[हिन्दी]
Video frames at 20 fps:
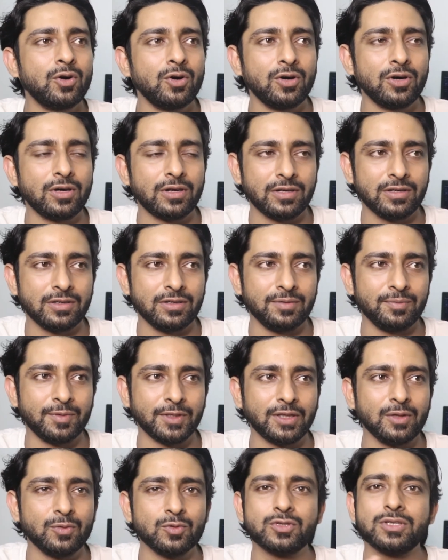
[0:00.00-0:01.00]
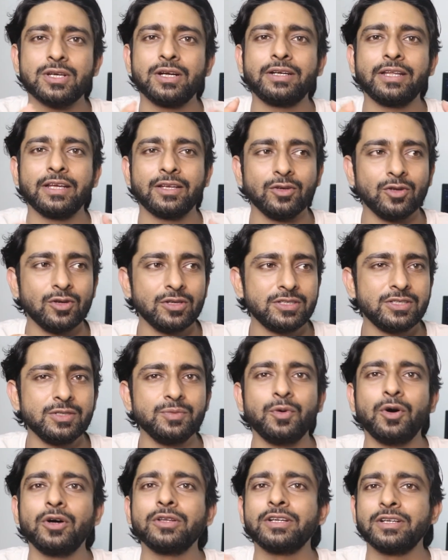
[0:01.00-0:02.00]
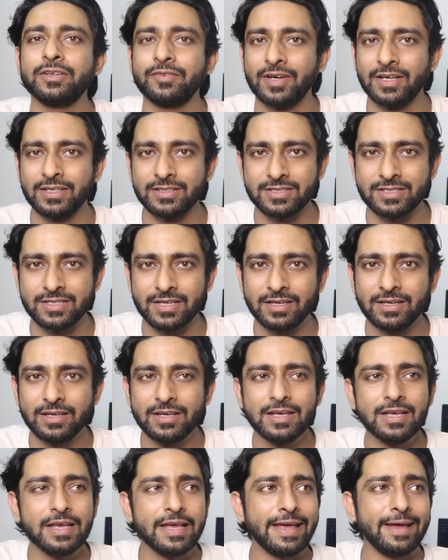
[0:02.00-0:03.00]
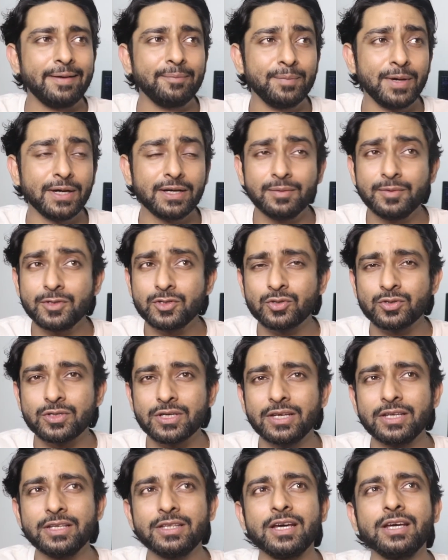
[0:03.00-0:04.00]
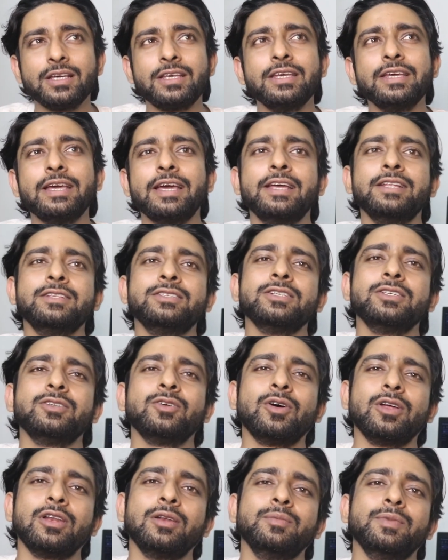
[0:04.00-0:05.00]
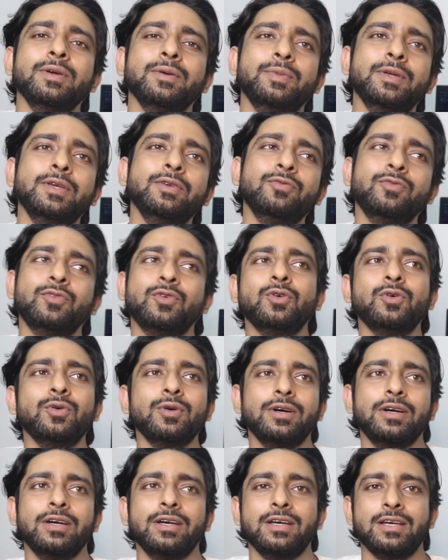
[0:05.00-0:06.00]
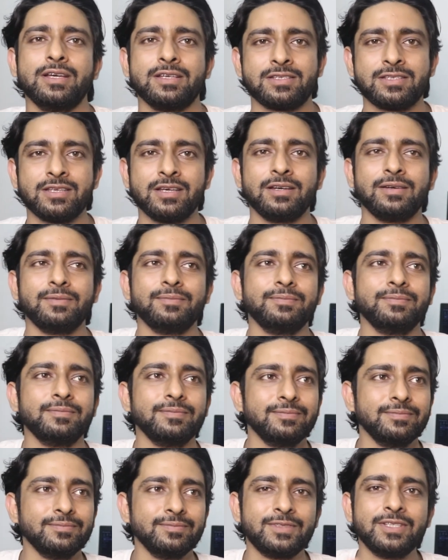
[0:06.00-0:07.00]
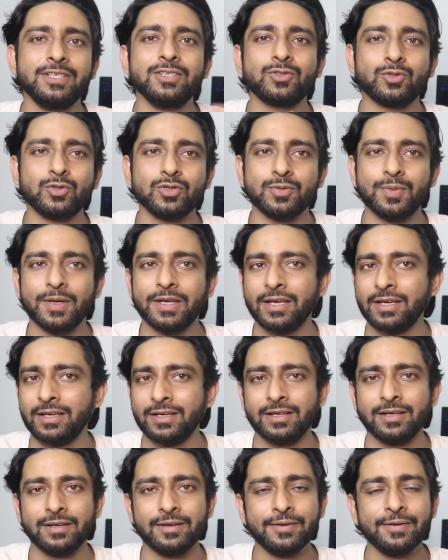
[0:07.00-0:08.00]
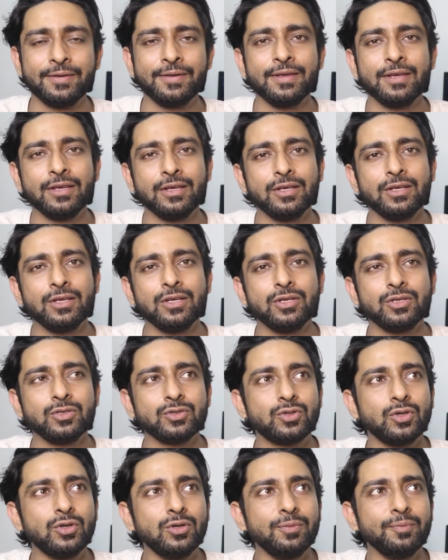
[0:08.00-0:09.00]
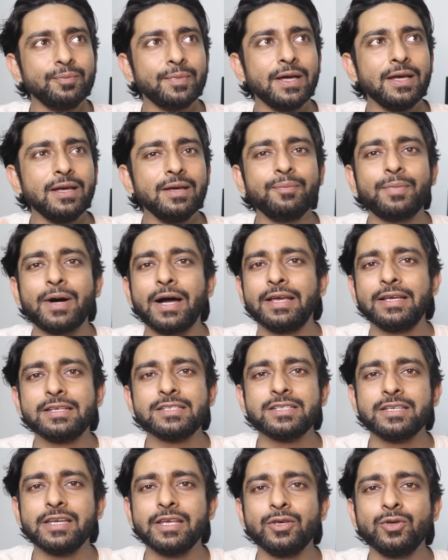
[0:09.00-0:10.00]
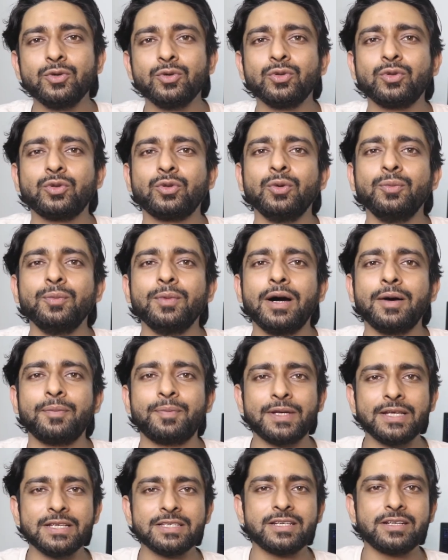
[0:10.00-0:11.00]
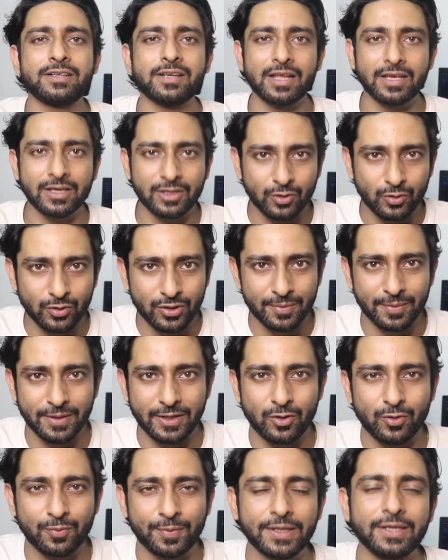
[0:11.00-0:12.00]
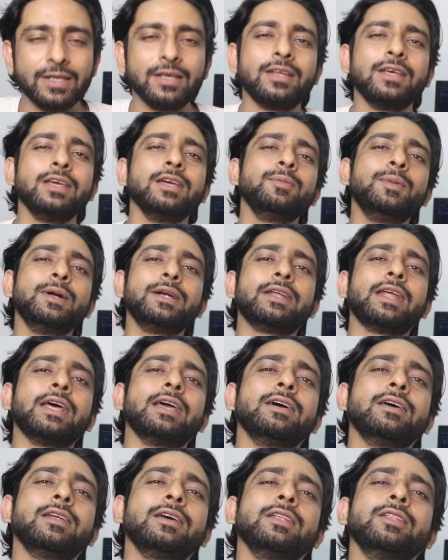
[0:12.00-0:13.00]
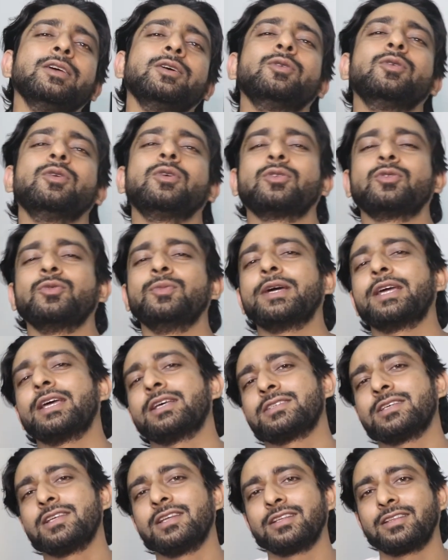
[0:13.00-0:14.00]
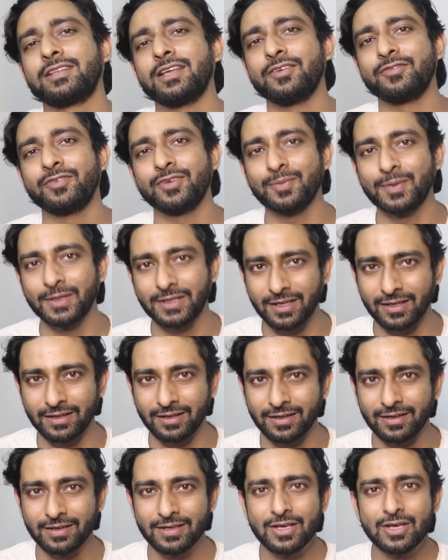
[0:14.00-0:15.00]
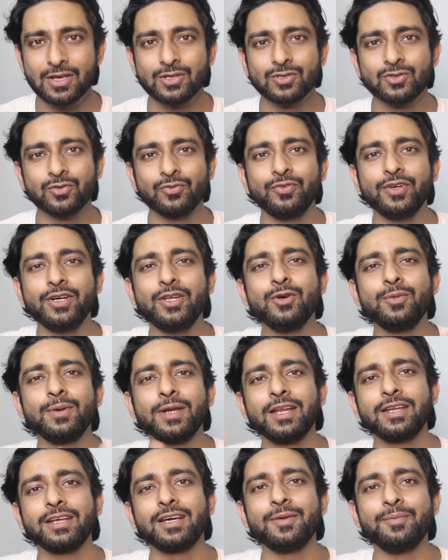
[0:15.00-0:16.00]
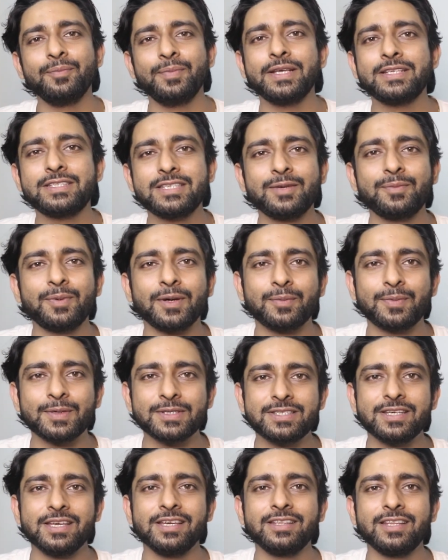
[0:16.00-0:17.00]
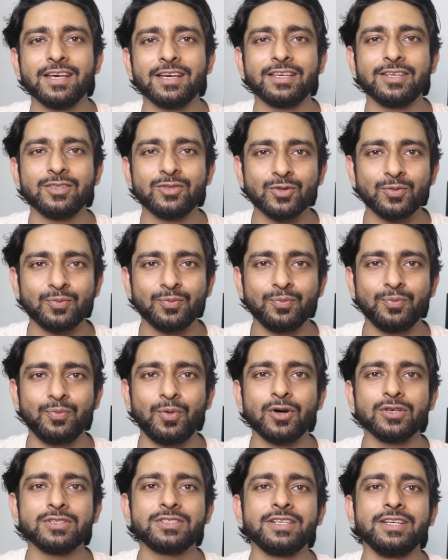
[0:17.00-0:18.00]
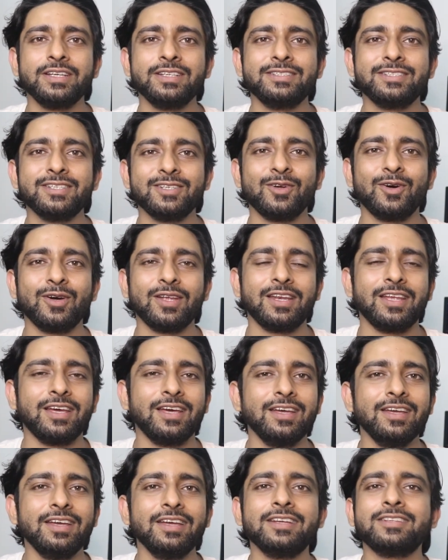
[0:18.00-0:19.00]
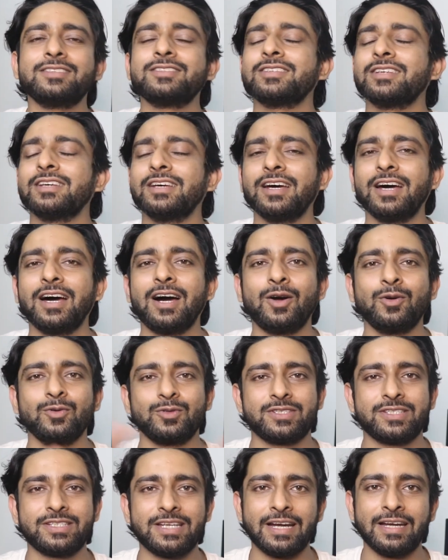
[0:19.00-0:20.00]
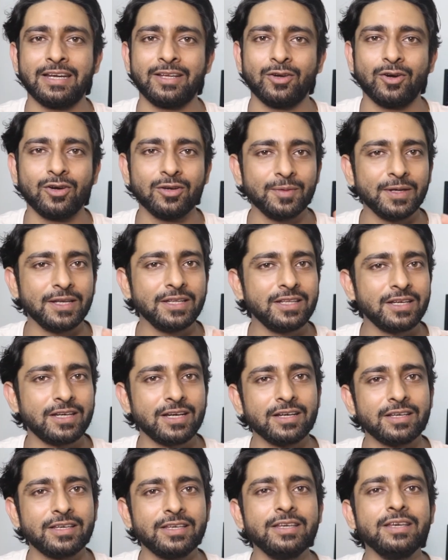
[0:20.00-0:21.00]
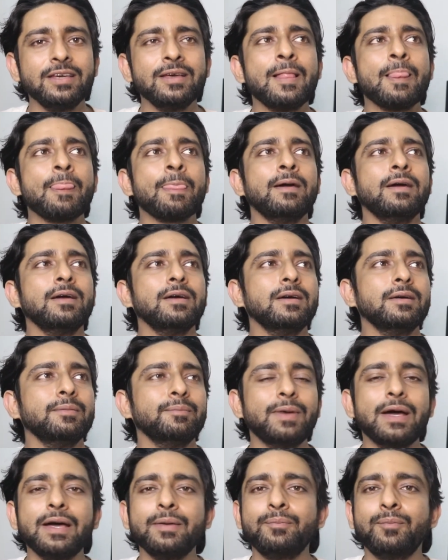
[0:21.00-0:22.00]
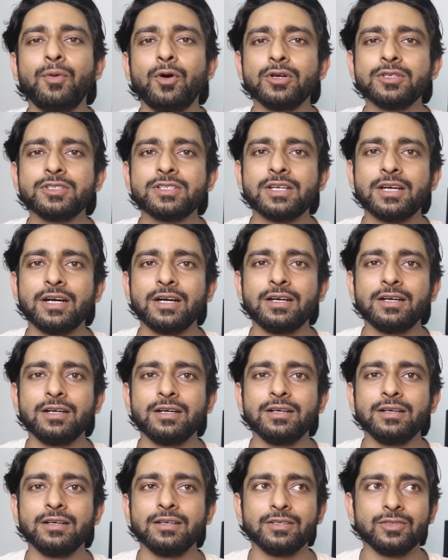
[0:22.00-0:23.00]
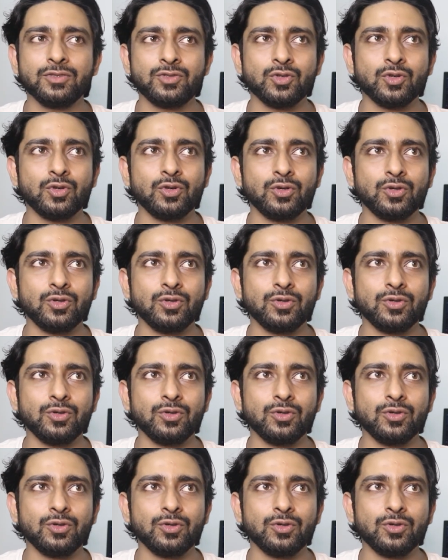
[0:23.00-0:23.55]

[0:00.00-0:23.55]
और मतलब उसका टेक्नोलॉजी बहुत एडवांस्ड है मैं कभी सोचा नहीं था कि इंजन ऑयल में भी वो ऐसा चीज़ कुछ बनाएगा सो so, मैं बायस नहीं हूँ तुम अपने से ट्राई करो ये मेरा ओपिनियन है एक बार ट्राई करके देखो और तुम्हें कैसा लगता है फिर बताना सो so, वीडियो बनाने का बेसिक पर्पस यही था कि जो बॉश इंजन ऑयल है इट्स आउटस्टैंडिंग और मैंने देखा कि मैं बॉश का जो